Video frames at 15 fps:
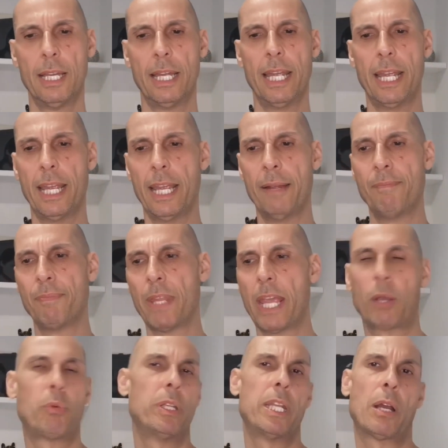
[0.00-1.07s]
e,
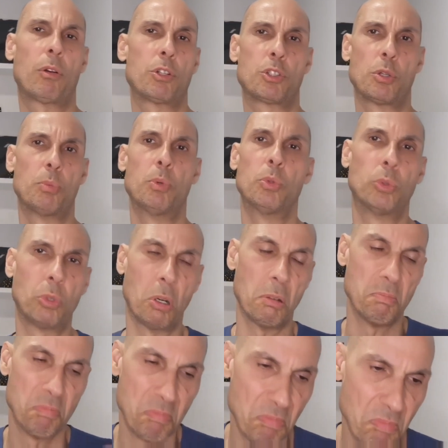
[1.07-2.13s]
e quindi a questo
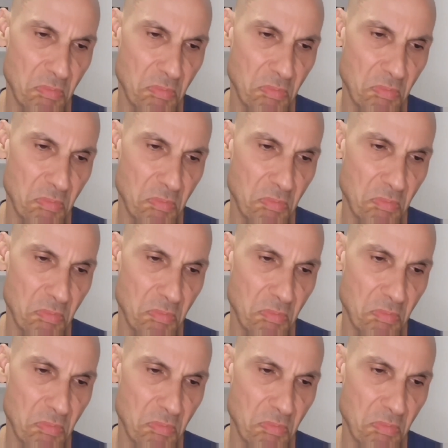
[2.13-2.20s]
punto